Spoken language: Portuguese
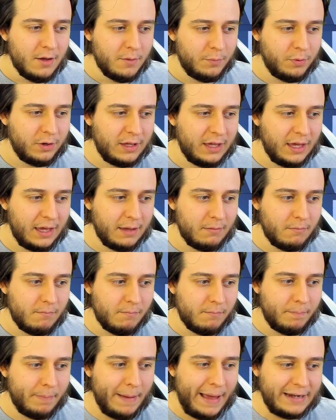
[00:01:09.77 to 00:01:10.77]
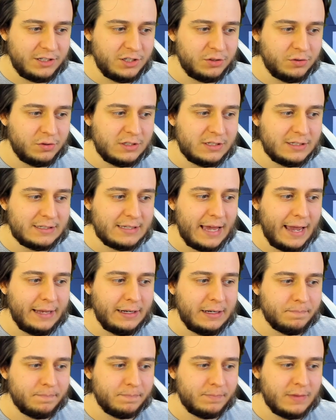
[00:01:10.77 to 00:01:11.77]
porque parte do
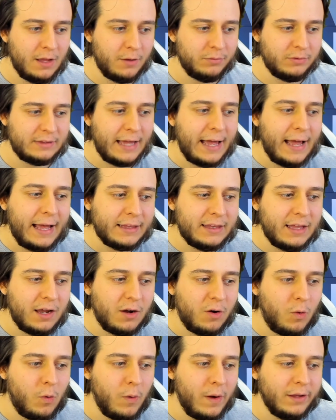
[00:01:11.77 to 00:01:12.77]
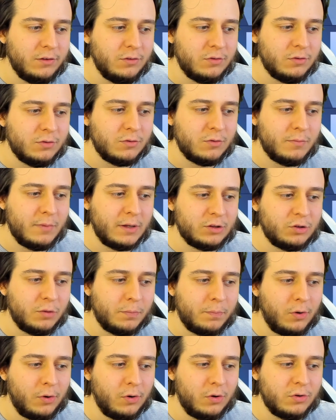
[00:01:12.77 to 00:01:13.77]
design não está adequando uma
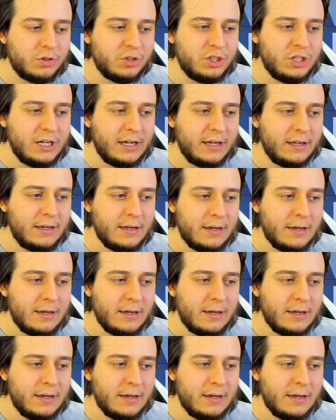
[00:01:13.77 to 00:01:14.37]
topologia